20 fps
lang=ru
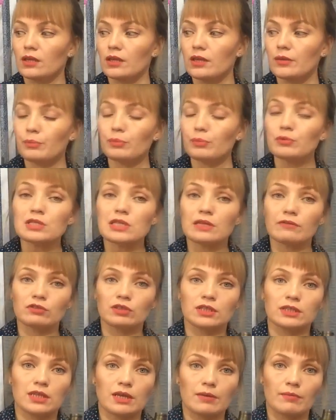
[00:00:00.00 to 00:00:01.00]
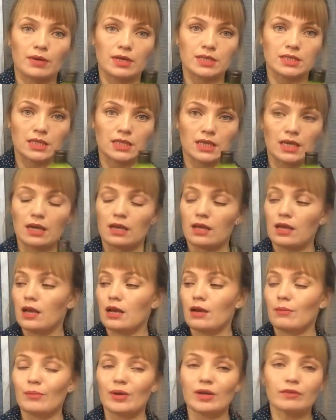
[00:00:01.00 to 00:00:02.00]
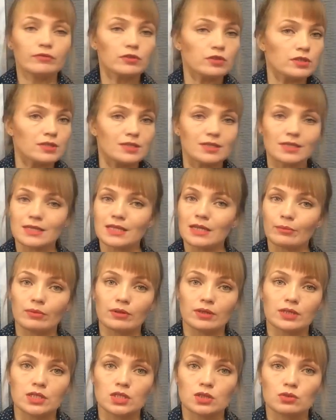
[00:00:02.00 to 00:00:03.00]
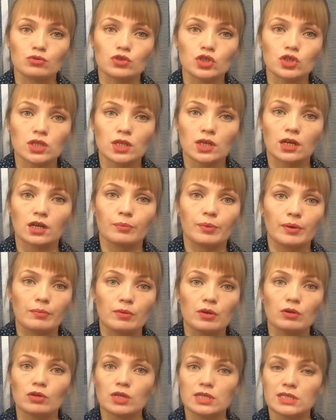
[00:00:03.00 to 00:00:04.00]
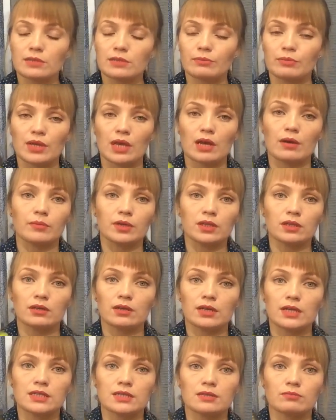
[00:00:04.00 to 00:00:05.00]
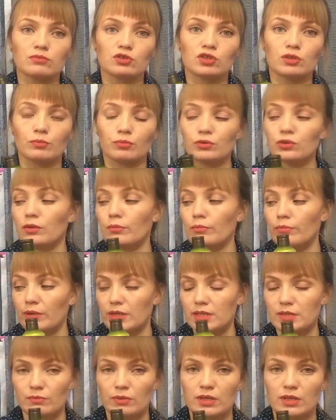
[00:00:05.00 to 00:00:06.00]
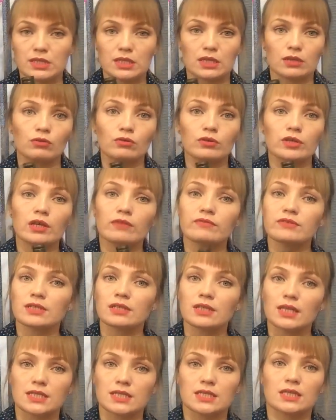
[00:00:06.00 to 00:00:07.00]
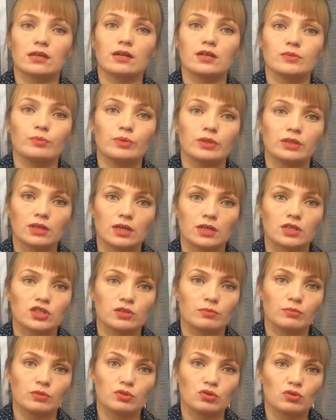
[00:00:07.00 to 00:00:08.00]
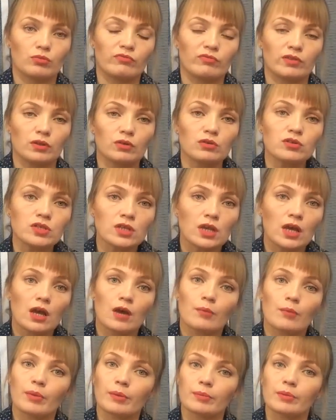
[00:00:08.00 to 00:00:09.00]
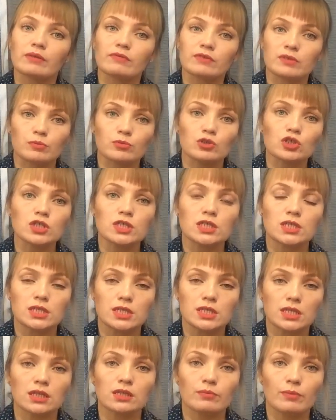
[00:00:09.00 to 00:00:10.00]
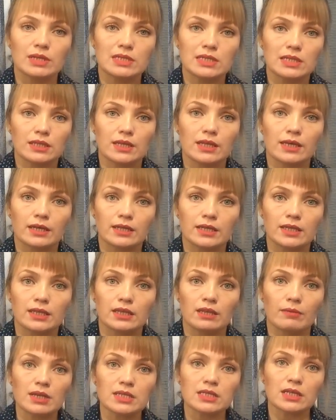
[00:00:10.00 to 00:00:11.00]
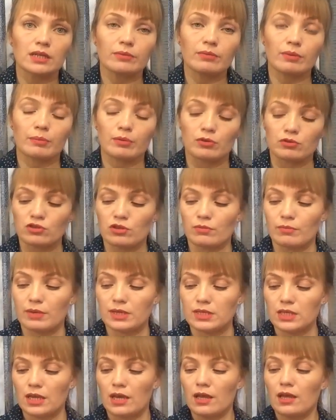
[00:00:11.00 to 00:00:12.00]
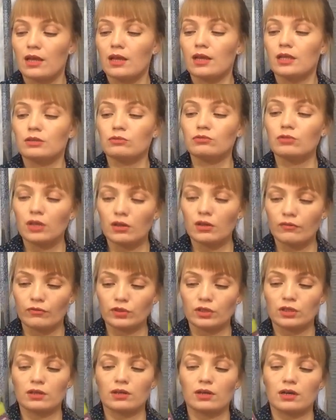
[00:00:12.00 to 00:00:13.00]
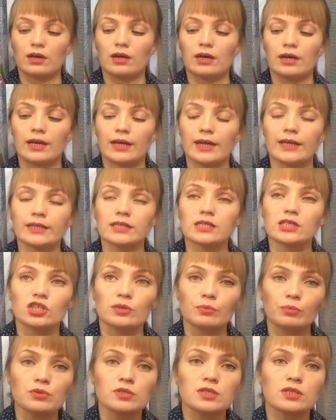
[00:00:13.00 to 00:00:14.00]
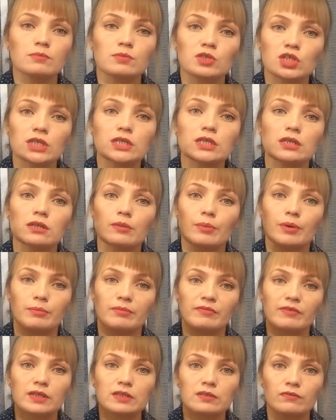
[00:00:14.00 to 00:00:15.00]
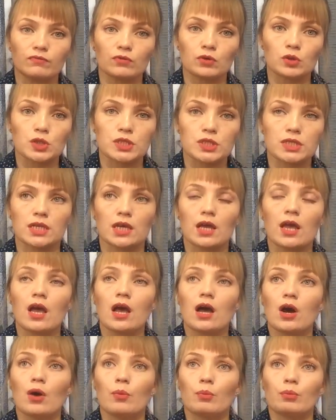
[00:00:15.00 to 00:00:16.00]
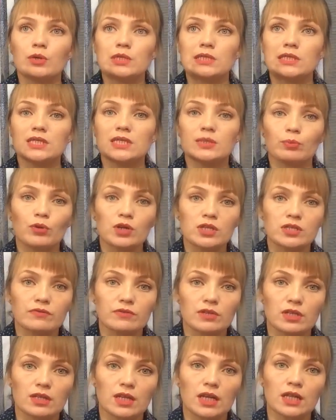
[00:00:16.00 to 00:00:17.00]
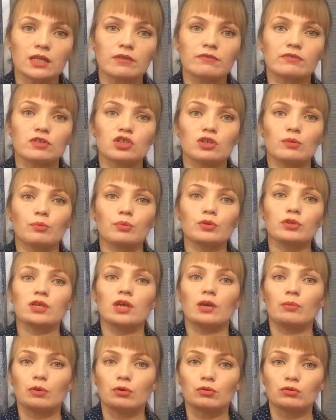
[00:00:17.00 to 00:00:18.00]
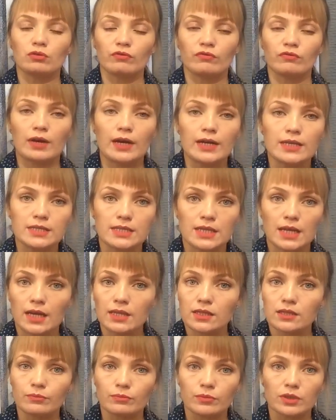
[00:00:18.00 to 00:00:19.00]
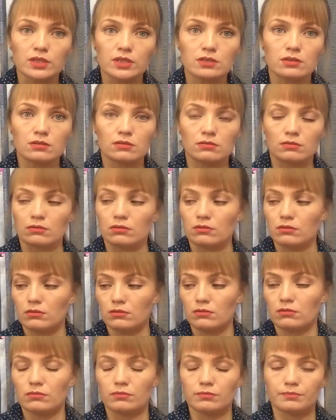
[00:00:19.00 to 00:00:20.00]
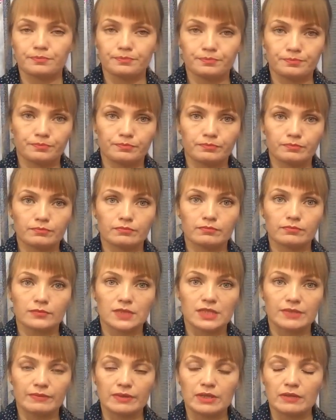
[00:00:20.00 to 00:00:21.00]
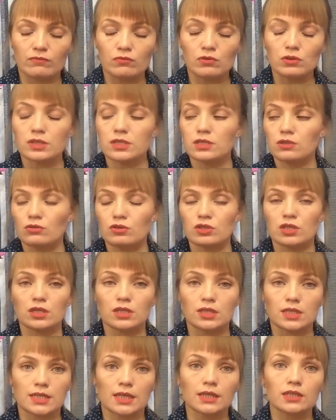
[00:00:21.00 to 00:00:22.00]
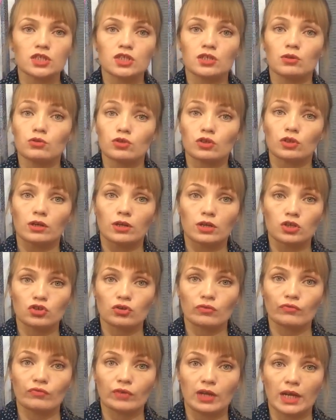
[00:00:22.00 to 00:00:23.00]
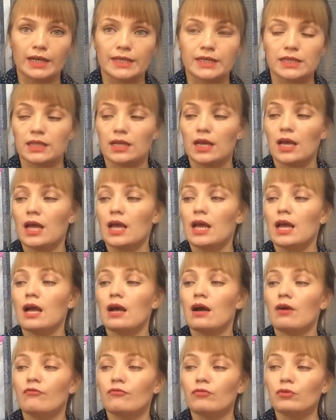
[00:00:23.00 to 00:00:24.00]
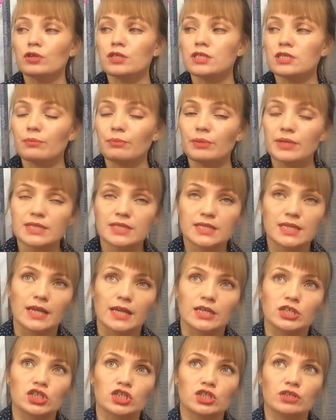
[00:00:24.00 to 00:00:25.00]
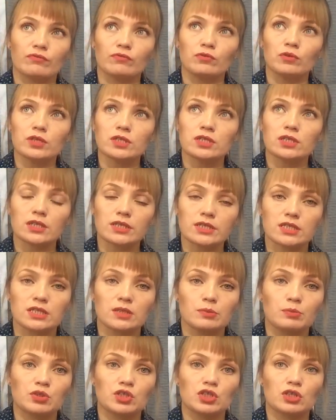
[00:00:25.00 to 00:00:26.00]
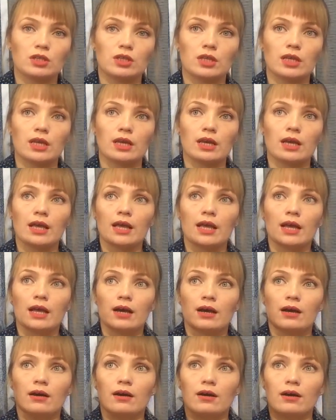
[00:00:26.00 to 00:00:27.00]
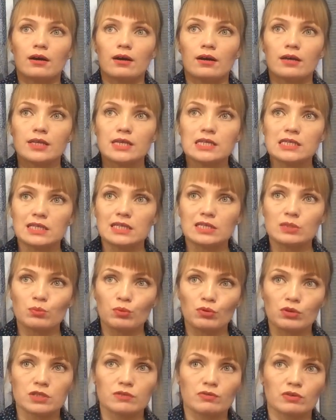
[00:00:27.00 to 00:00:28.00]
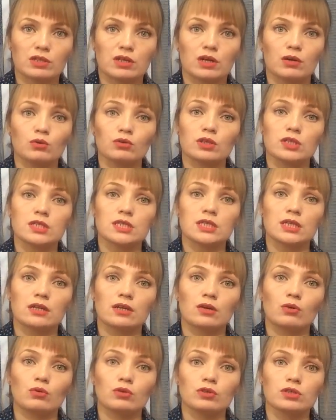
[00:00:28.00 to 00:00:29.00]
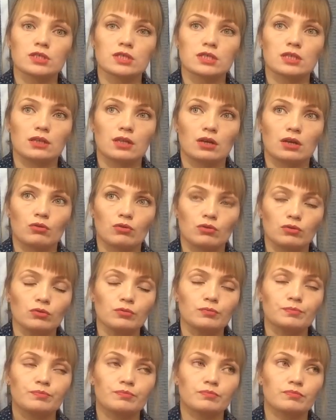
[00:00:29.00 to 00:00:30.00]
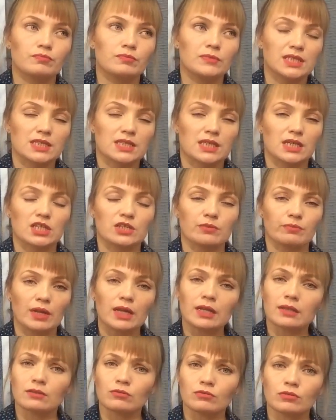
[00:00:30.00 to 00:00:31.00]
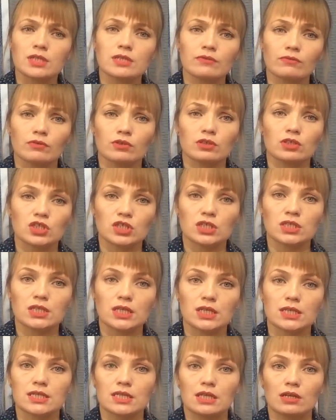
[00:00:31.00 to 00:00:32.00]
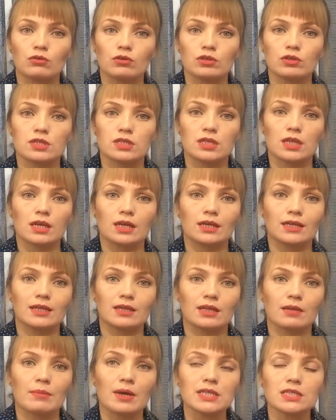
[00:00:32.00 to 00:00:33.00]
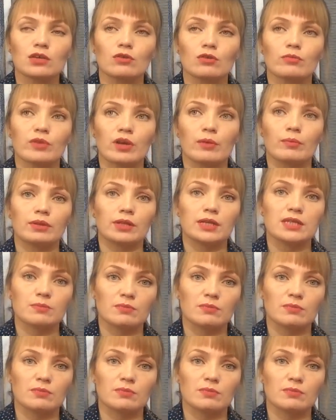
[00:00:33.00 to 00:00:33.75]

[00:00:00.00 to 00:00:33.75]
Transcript: и после вот этой маски. Мои волосы не были сушены, как, к примеру, если бы я мыла этим шампунем без маски. Но я всегда стараюсь перед каждым мытьем волос, по мере возможности, делать масляные какие-то маски, либо просто маски. Ну так вот, э, этот шампунь замечательно промывает волосы. После использования данного шампуня я могу два дня не мыть э, свои волосы, то есть они достаточно очень хорошо выглядят. Волосы блестящие, волосы рассыпчатые. А, если использовать какой-то силиконистый такой, ну, так скажем, да, ну, на сегодняшний день силиконистые какие-то маски, у меня была из